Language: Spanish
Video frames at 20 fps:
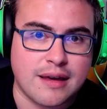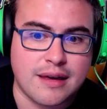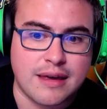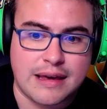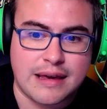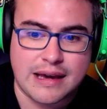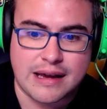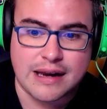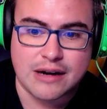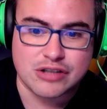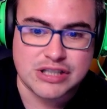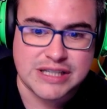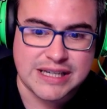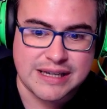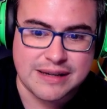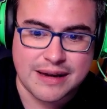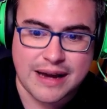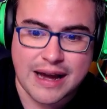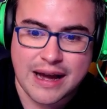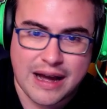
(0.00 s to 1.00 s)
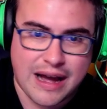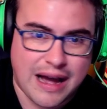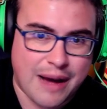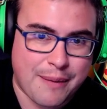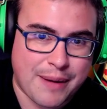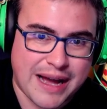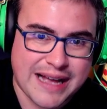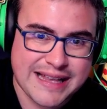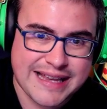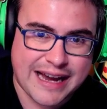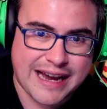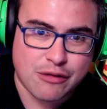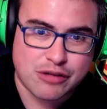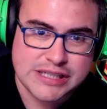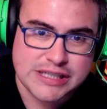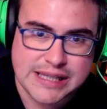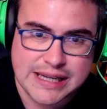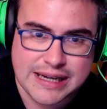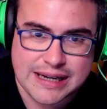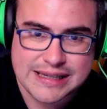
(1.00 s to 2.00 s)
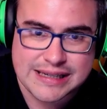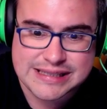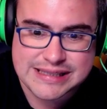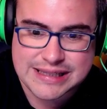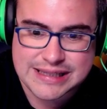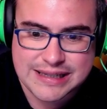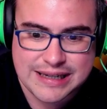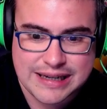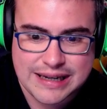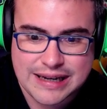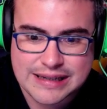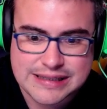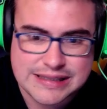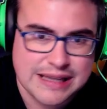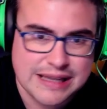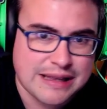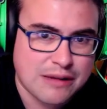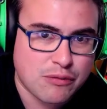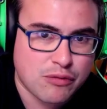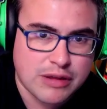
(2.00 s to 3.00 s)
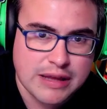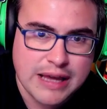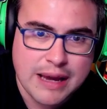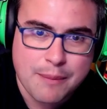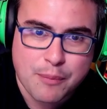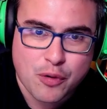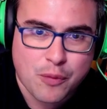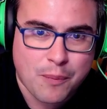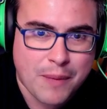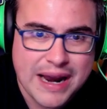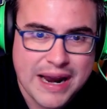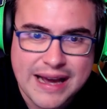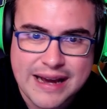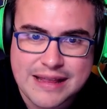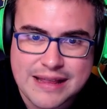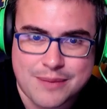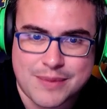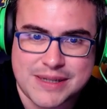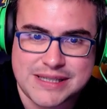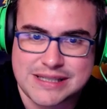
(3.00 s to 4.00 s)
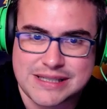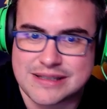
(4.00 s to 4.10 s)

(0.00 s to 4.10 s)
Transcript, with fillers: y que claro, es que ha, llegado hasta, hasta, hasta, Andalucía por Málaga y demás.